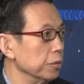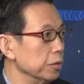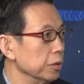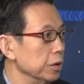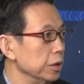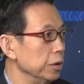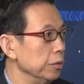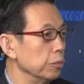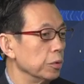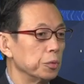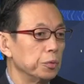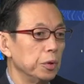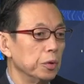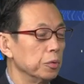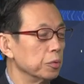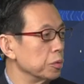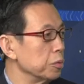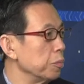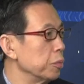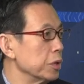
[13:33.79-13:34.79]
因为我最后
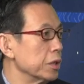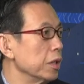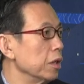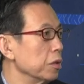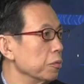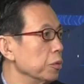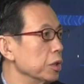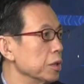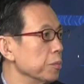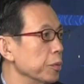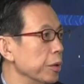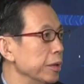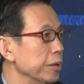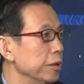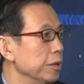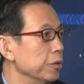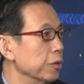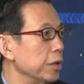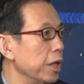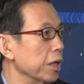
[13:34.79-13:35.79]
是不知道为什么理
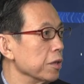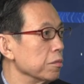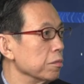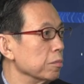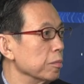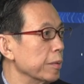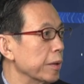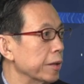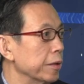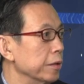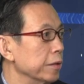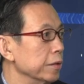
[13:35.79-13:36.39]
由开除的嘛。